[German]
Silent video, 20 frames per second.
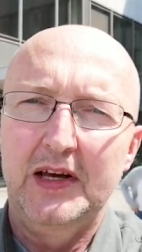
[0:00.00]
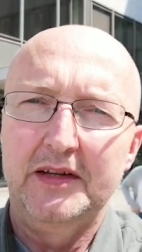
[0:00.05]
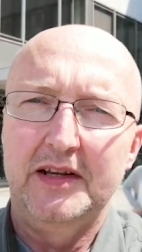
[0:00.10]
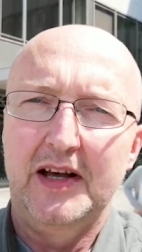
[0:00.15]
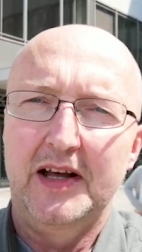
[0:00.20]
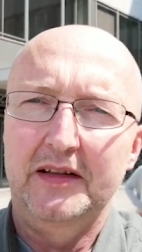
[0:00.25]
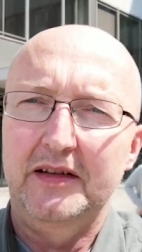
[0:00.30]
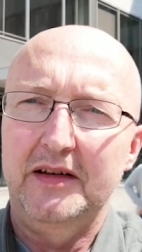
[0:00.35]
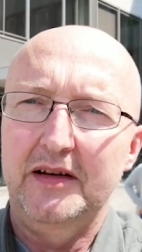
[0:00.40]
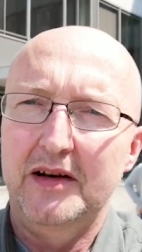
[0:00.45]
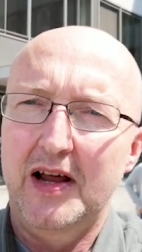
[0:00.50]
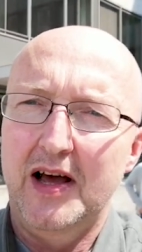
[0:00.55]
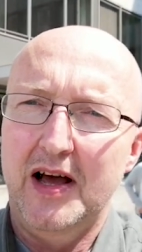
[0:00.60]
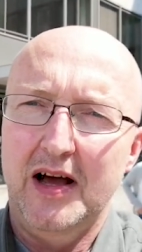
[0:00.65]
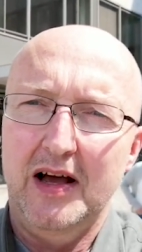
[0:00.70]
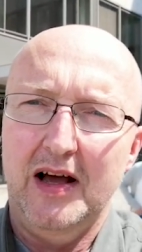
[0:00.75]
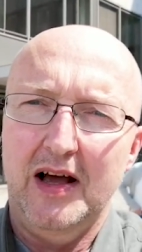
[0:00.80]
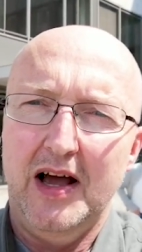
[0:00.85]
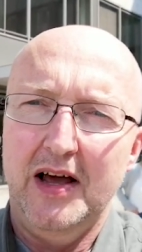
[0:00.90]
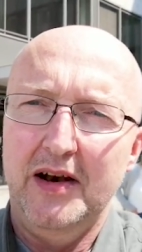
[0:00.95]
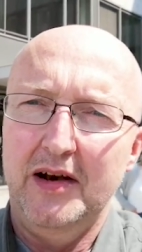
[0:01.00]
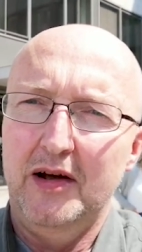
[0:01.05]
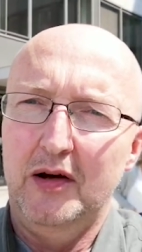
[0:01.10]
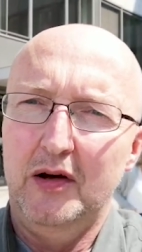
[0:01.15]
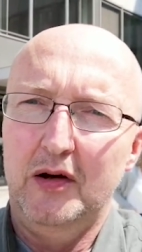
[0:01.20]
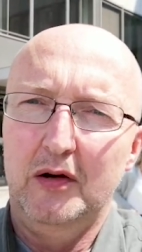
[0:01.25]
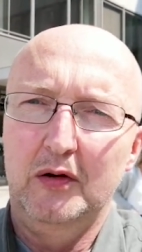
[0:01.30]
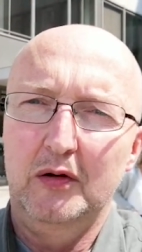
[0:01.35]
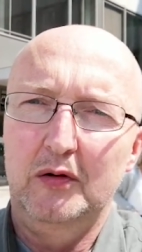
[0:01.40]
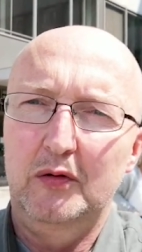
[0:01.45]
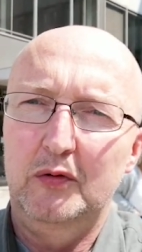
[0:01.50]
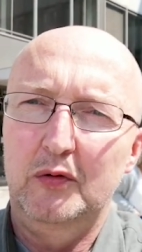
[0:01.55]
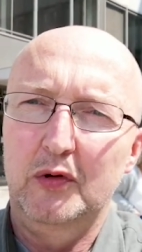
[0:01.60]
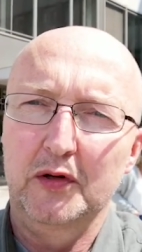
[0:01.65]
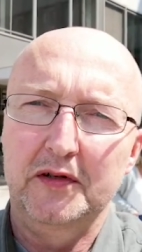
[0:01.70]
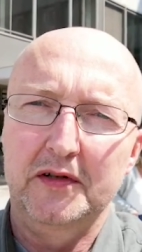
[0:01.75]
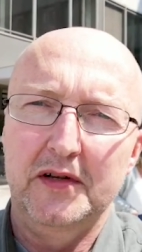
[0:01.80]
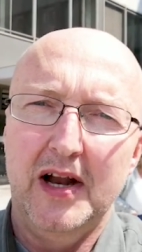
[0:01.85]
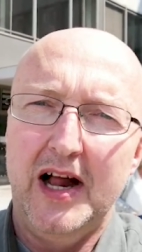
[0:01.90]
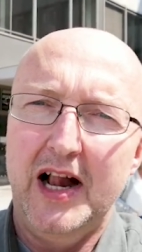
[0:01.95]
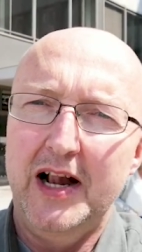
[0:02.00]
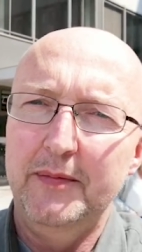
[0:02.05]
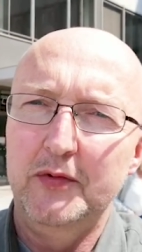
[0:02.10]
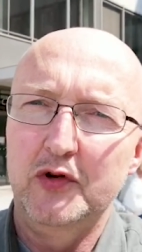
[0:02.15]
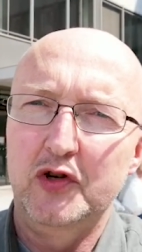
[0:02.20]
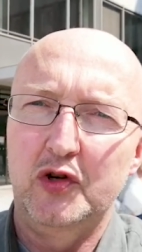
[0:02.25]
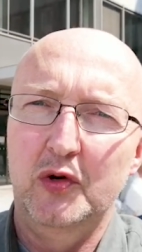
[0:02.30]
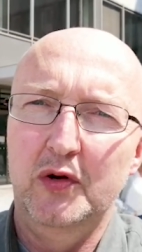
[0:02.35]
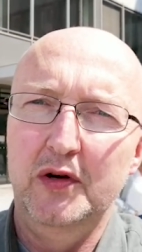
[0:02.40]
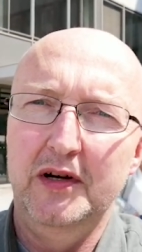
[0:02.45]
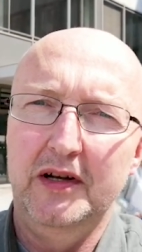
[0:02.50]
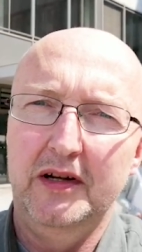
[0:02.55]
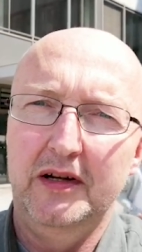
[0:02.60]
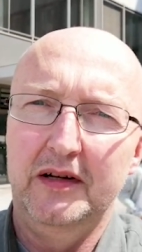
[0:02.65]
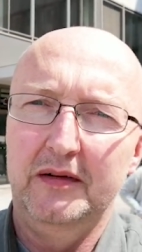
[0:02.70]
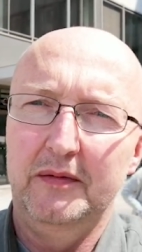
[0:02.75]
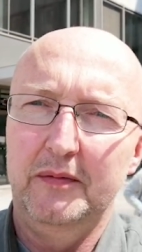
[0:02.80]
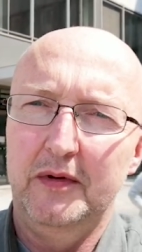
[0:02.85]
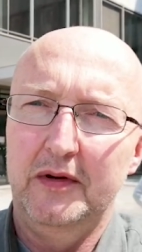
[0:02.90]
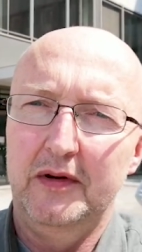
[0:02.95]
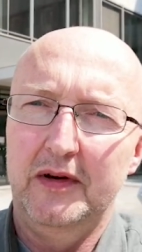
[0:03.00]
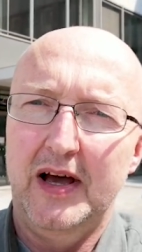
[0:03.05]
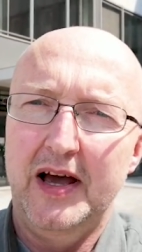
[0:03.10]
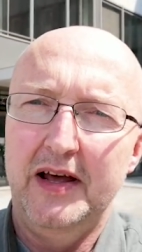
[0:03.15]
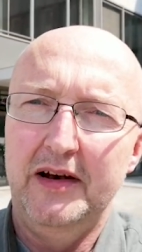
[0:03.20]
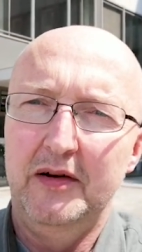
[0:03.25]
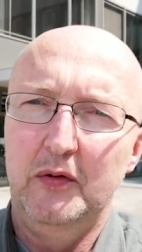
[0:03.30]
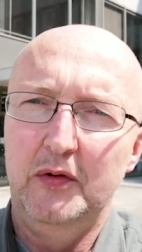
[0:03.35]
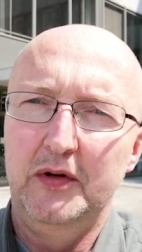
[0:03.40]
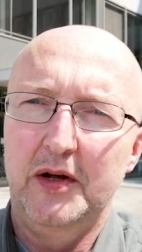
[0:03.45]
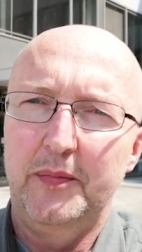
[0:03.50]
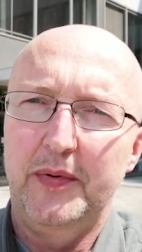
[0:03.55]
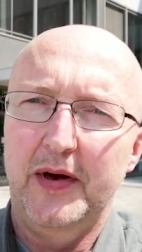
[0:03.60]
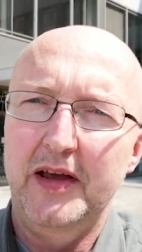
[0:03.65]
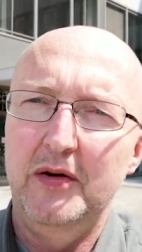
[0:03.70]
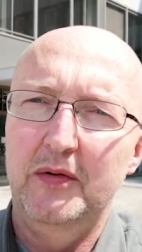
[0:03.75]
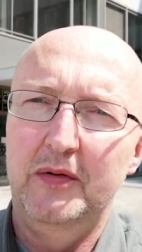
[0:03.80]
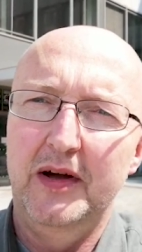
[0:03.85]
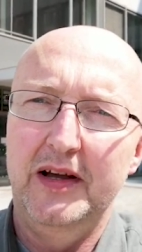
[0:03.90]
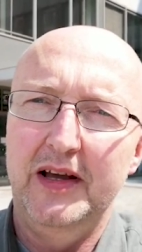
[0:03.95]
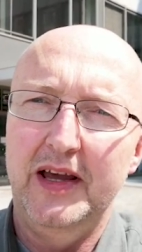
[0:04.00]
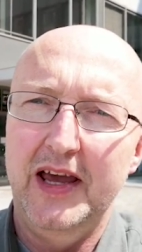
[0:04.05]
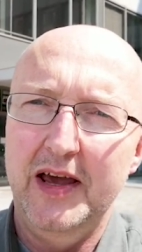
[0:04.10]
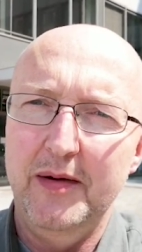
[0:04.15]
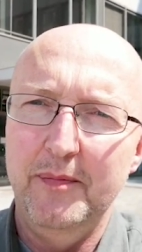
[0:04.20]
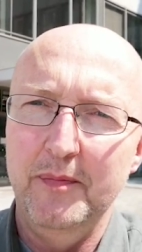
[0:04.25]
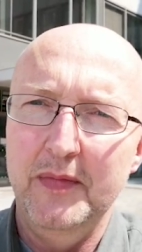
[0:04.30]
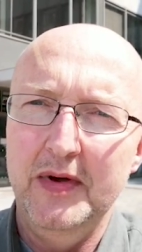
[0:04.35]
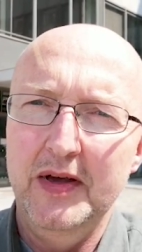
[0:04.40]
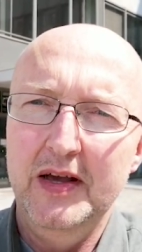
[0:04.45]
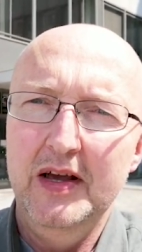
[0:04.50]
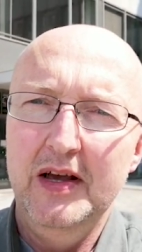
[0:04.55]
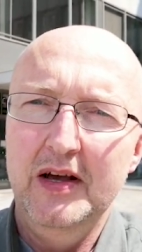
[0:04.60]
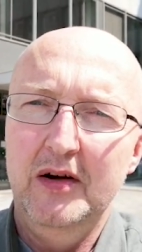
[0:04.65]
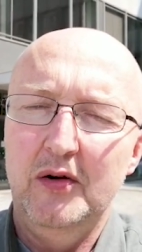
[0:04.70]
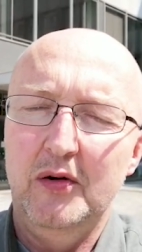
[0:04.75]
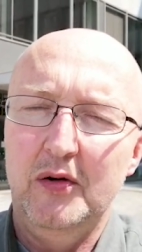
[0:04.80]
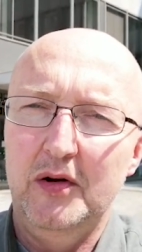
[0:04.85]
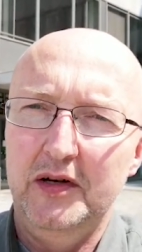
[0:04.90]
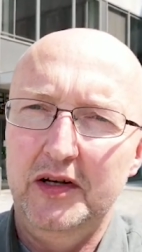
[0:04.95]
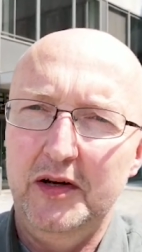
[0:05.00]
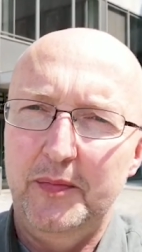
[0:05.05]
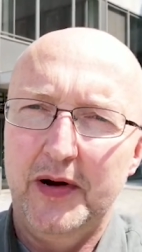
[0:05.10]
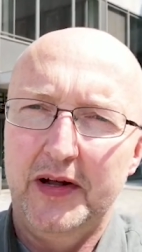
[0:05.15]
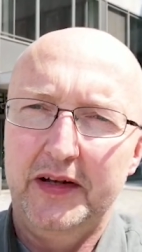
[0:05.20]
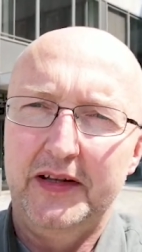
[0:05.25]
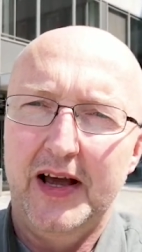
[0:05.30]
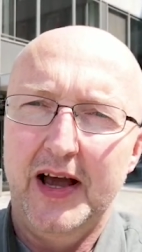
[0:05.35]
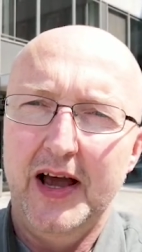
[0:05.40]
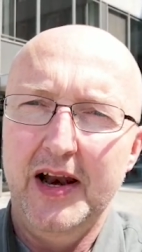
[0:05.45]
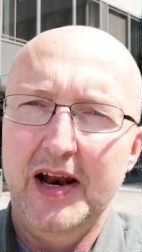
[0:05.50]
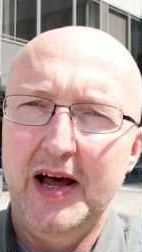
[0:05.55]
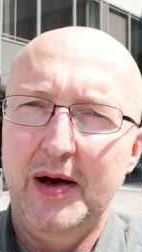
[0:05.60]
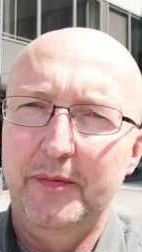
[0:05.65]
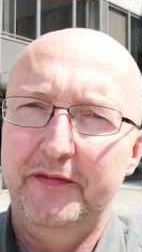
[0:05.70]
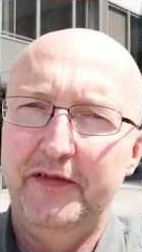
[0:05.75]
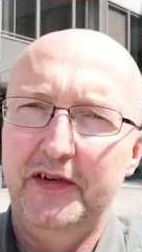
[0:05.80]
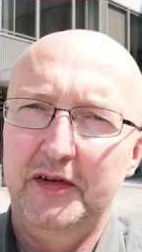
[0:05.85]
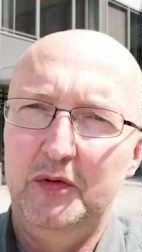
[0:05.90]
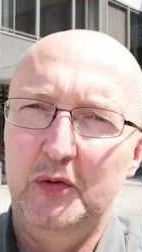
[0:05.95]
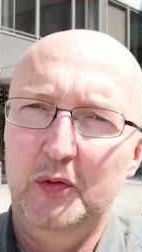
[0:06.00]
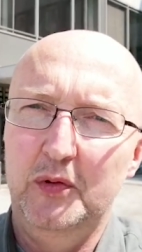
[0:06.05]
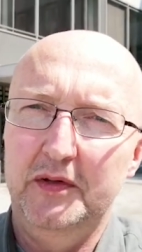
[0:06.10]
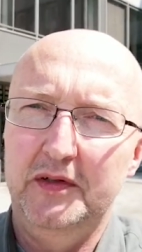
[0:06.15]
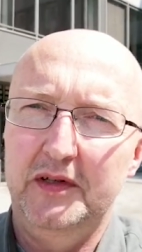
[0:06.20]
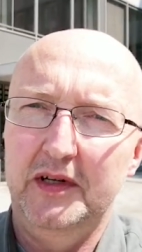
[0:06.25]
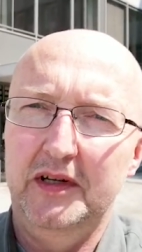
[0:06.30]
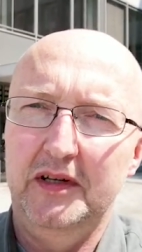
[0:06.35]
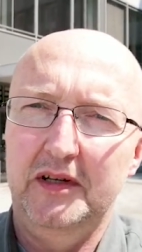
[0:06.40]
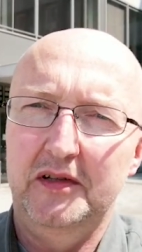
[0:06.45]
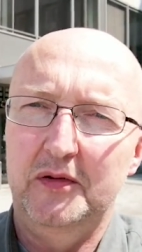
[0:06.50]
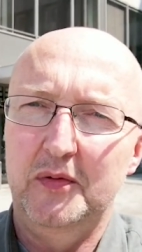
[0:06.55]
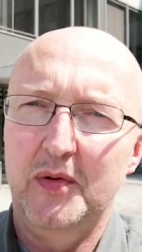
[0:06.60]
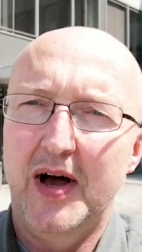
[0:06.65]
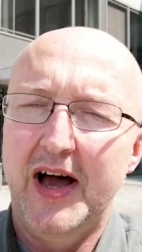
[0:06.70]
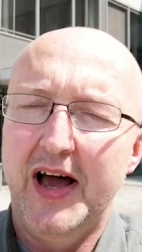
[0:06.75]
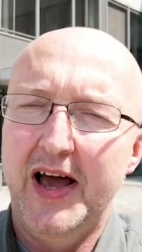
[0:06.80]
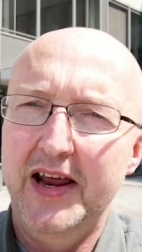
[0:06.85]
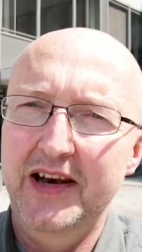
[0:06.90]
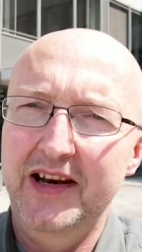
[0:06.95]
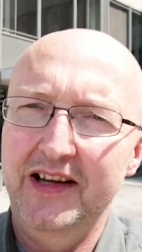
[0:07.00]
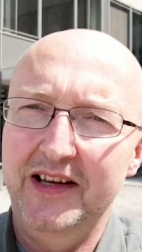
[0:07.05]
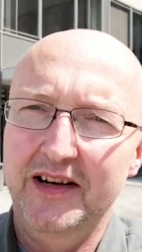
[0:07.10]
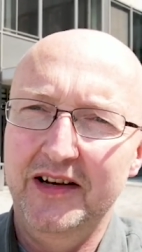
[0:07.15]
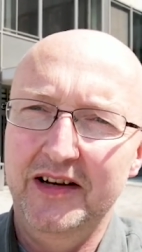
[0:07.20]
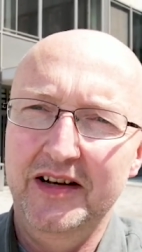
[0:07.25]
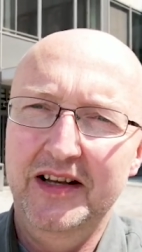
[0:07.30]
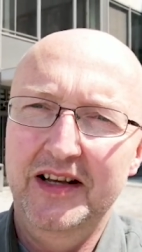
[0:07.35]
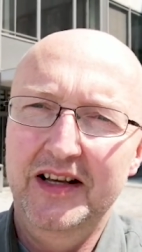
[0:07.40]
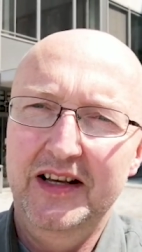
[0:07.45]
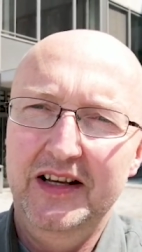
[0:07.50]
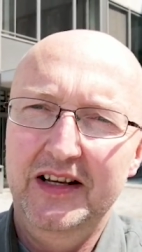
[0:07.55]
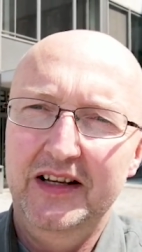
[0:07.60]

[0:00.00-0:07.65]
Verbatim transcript: Es hat nach einer kurzen halben Stunde äh, eine Unterbrechung gegeben und die Parteien haben versucht, sich zu einigen.